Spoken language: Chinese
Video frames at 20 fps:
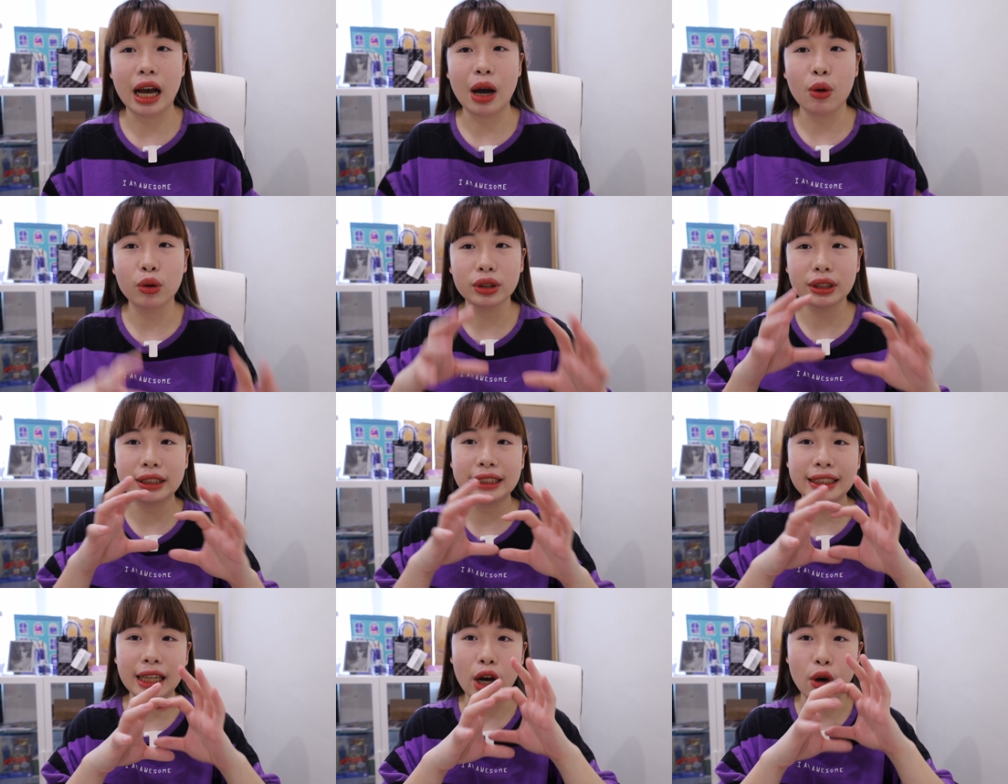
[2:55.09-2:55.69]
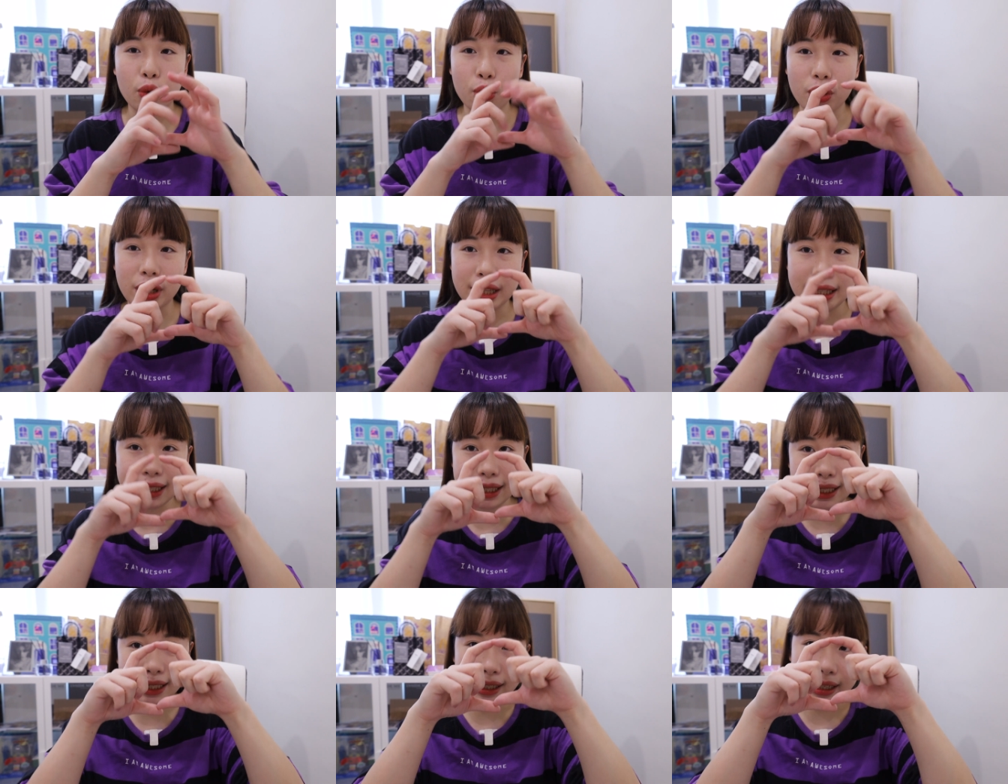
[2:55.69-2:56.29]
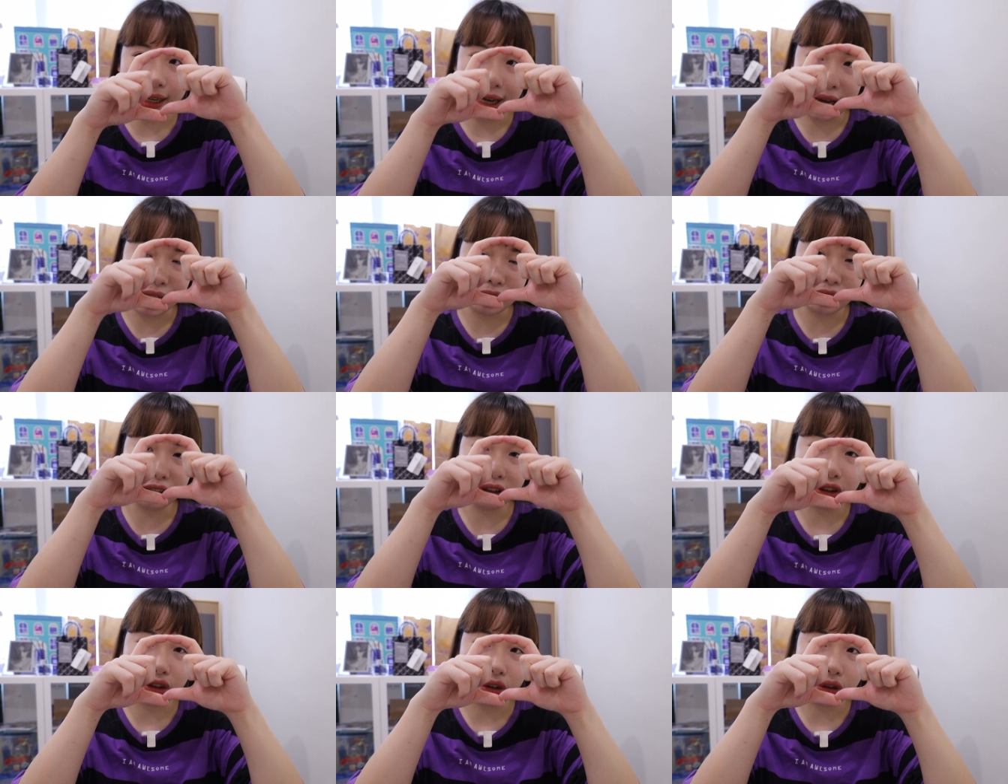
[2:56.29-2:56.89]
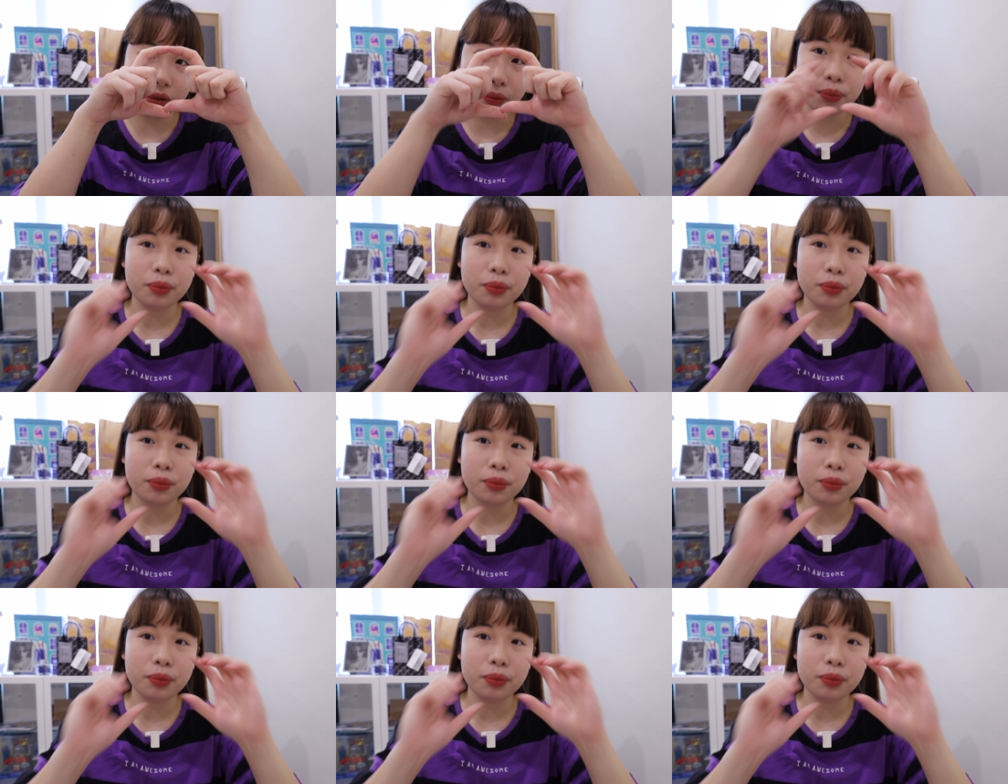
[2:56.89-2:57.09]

或是小圆镜啊那种，